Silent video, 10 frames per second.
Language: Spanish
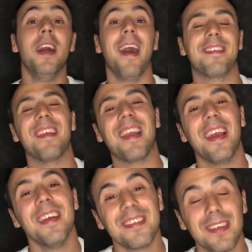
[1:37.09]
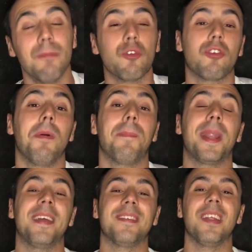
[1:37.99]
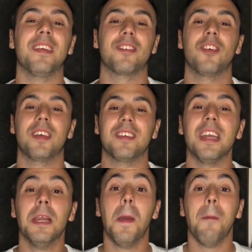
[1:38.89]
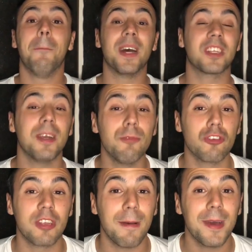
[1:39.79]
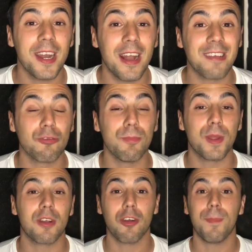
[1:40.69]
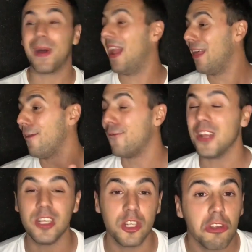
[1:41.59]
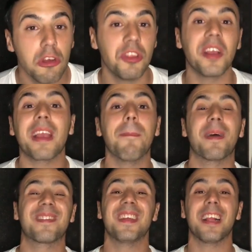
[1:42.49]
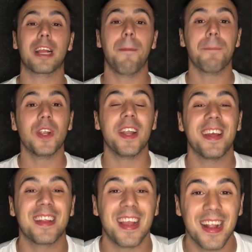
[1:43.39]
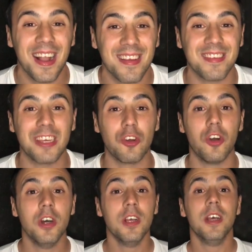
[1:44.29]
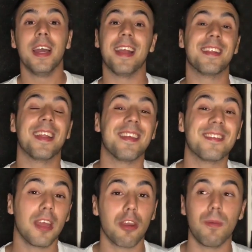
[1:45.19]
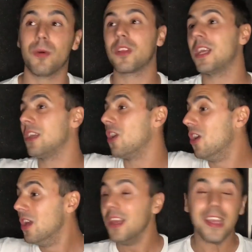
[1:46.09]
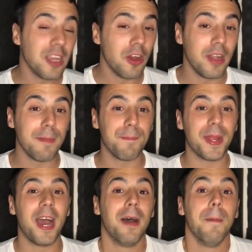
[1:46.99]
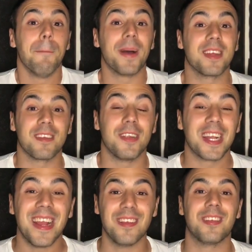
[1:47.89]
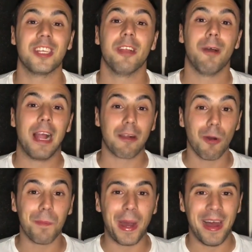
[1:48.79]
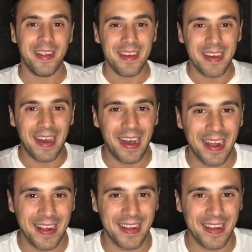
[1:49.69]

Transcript: Así que, sin mucho más para decirles, ahora sí, vayamos a ver la Supercopa, la definición de quién va a ser el campeón en este clásico entre Cerro Porteño y Olimpia para saber quién se lleva la copa a